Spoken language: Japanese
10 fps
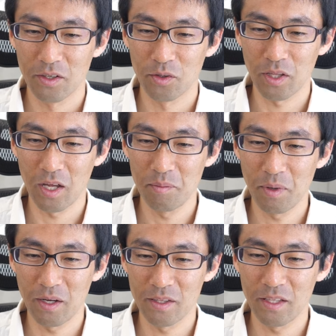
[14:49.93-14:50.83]
これ
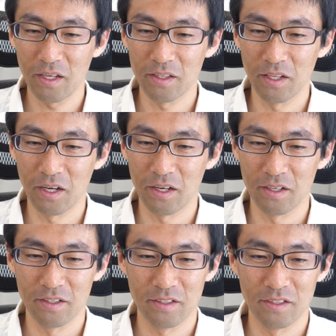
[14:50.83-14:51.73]
タイマーってあん
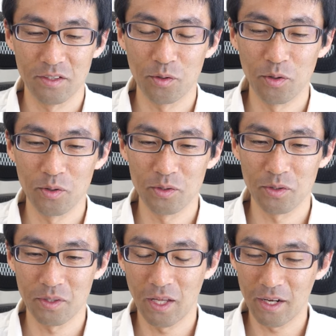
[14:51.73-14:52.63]
な
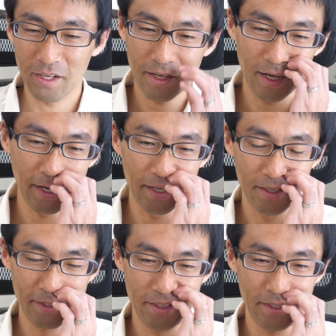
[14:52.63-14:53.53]
ゴールドってあれか